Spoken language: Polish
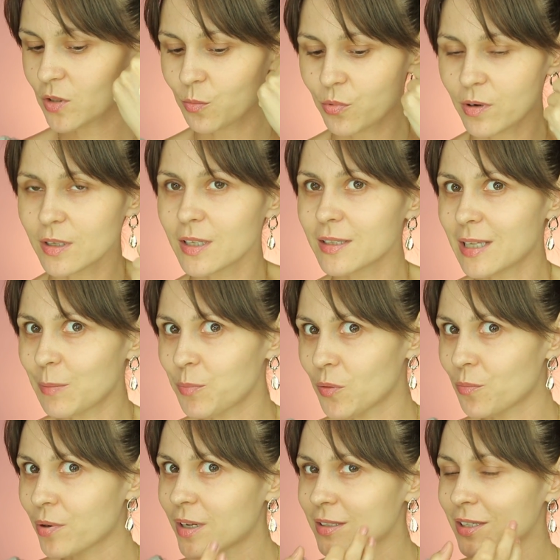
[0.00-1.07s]
To była jedna
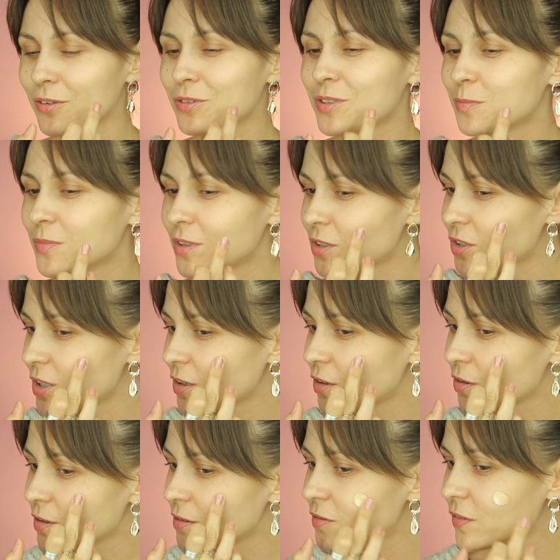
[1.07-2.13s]
pompka tego
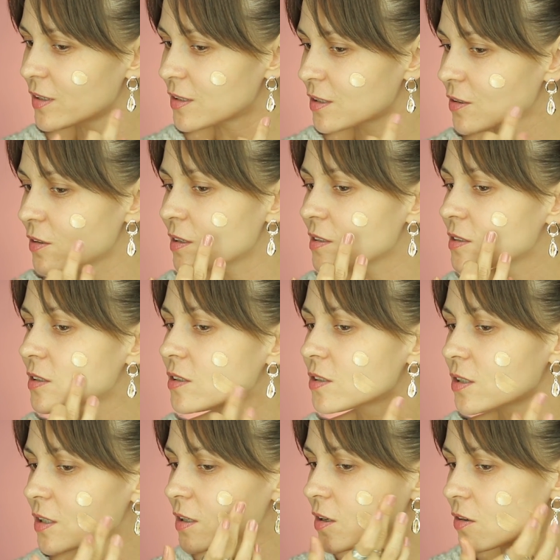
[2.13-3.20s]
ciemniejszego i dwie tego
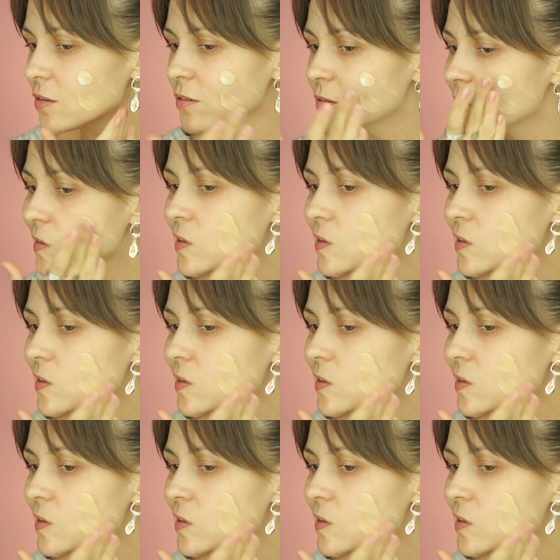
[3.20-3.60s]
jaśniejszego.